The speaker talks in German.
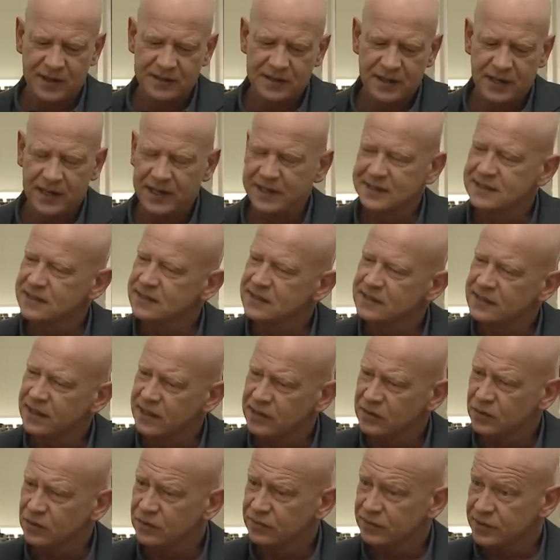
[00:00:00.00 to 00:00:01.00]
in der letzten Zeit
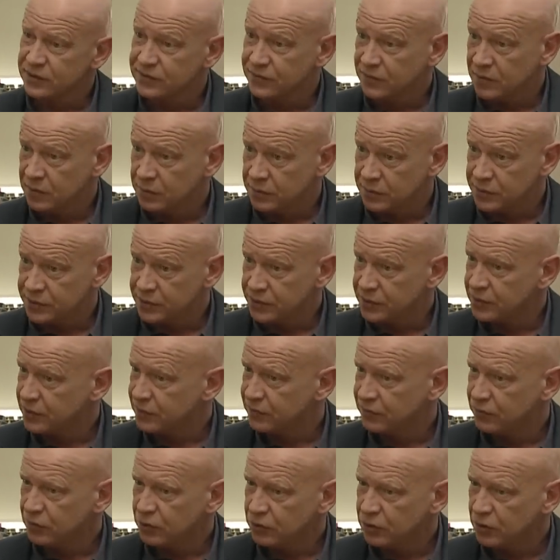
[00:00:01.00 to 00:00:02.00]
irgendwas von besonderen
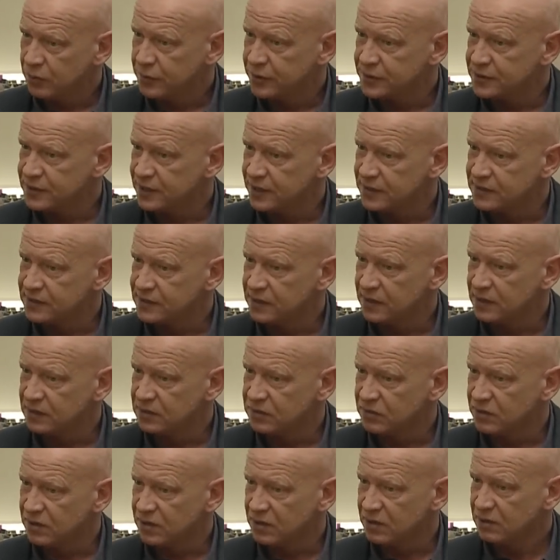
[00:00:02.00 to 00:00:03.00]
Vorkommnissen erzählt?
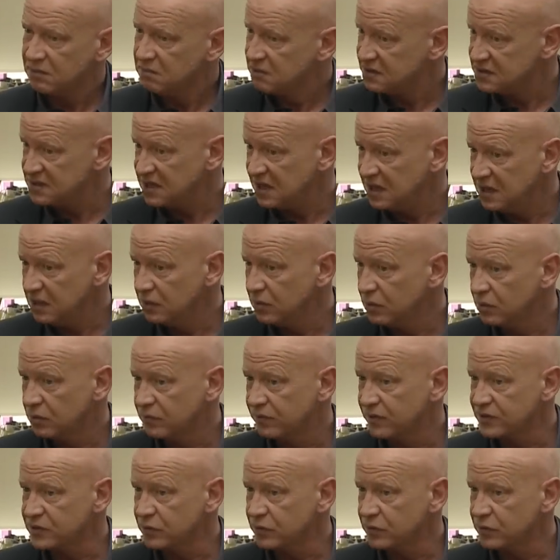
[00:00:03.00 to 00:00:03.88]
Oder ist Ihnen irgendwas